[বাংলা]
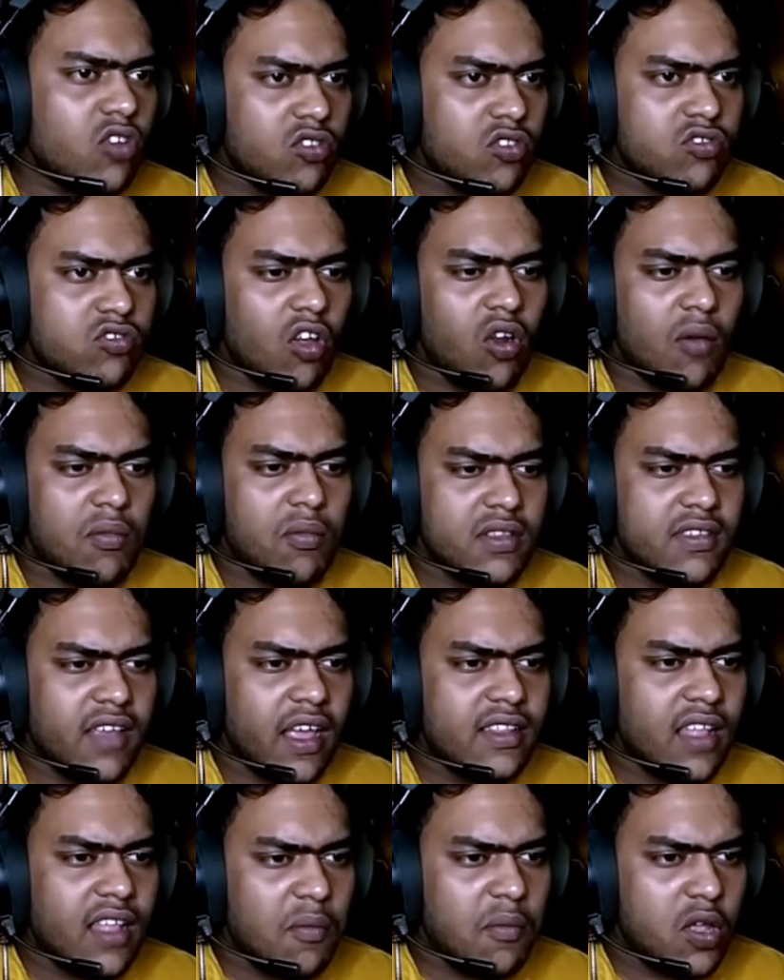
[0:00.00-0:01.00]
চলো আমরা যাই
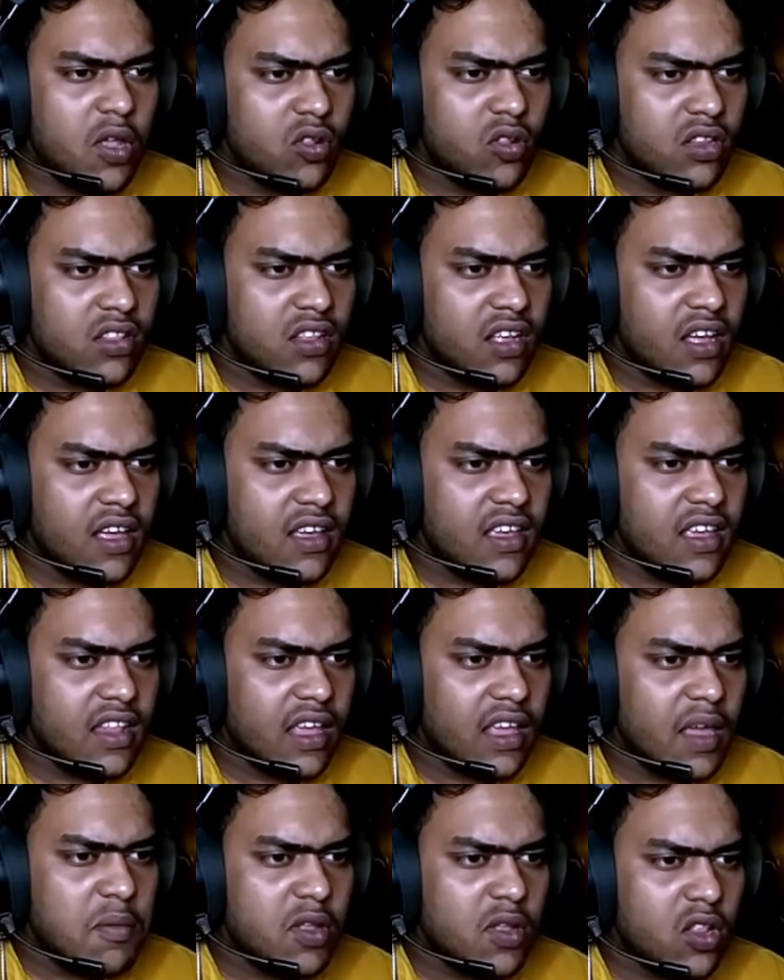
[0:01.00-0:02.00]
দেখি ভিতরের দিকে গিয়ে
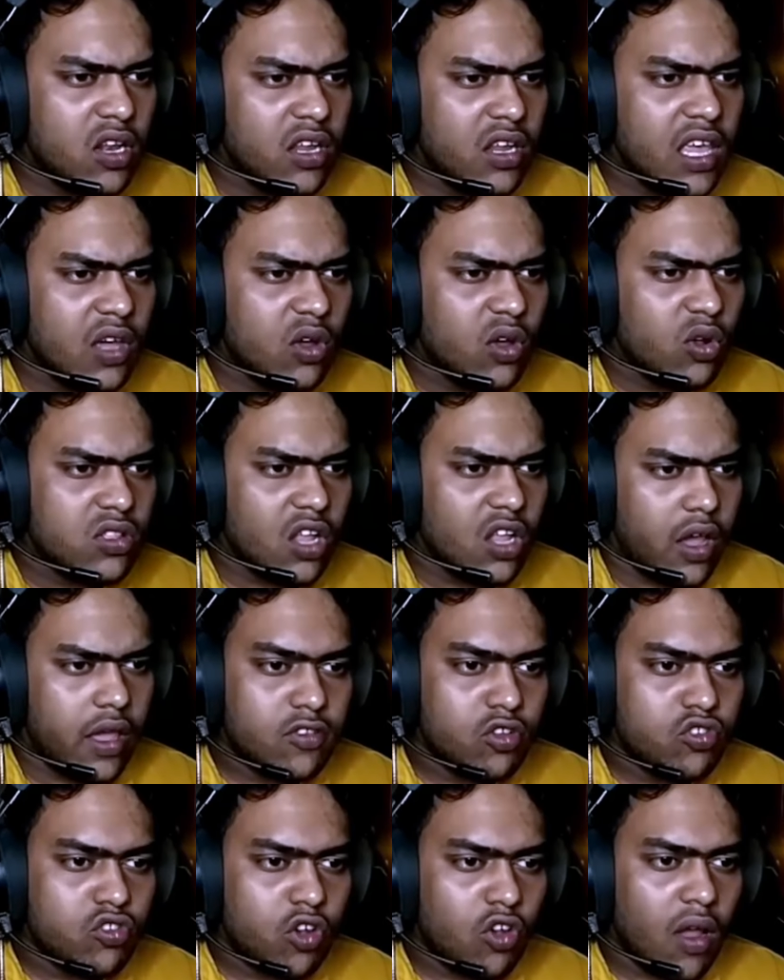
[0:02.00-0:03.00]
দেখি ভিতরে কি করতে হয়
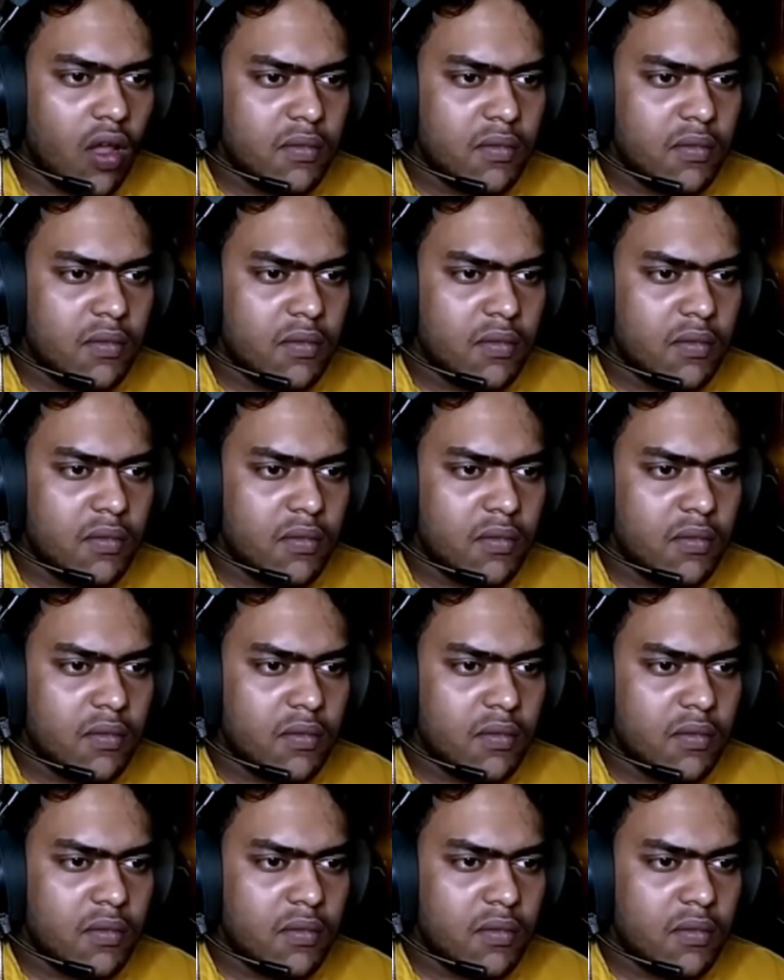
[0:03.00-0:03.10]
চলো আমরা